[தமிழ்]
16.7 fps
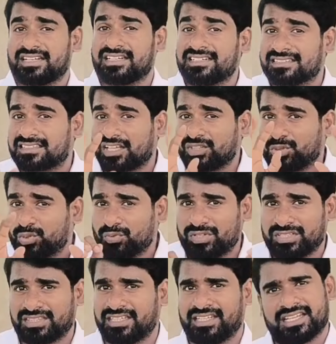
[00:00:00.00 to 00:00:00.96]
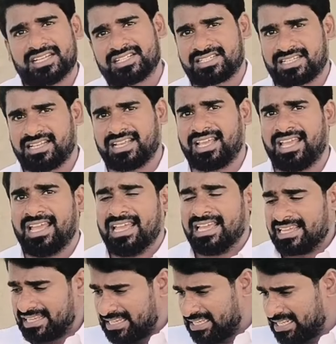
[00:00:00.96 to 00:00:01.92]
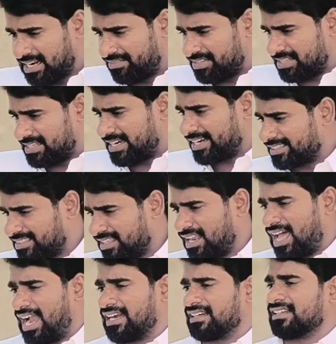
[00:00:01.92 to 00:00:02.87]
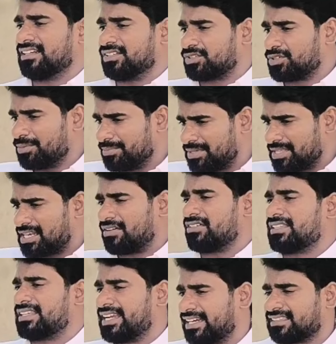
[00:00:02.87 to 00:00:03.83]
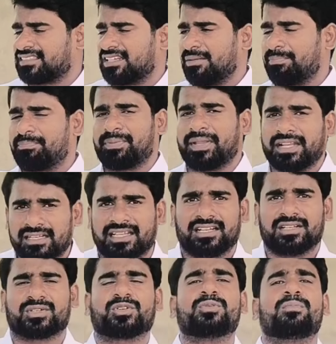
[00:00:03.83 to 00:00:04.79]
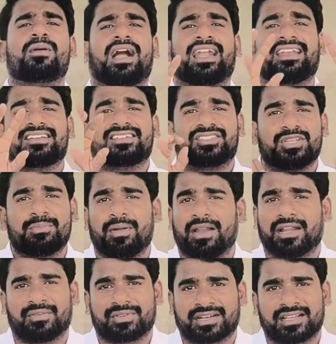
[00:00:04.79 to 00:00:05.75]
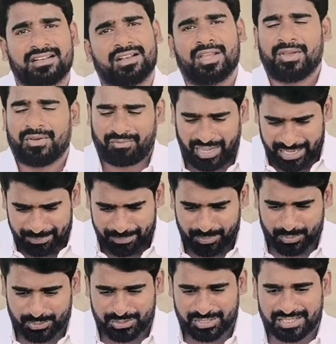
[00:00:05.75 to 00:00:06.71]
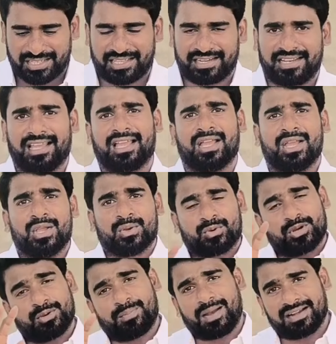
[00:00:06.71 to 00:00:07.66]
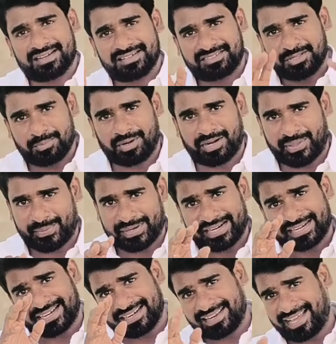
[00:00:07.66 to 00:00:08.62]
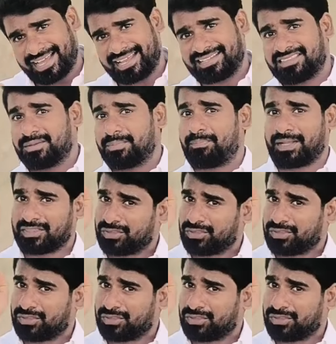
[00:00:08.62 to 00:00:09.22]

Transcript: அவர்களின் தத்துவத்தை ஏற்று இருபது இடத்துல ஆண்களுக்கும் இருபது இடத்துல பெண்களுக்கும் அண்ணன் சீமான் அவர்கள் வாய்ப்பு கொடுத்துருக்காரு குறிப்பாக அண்ணன் சீமான் அவர்கள் ரெண்டாயிரத்தி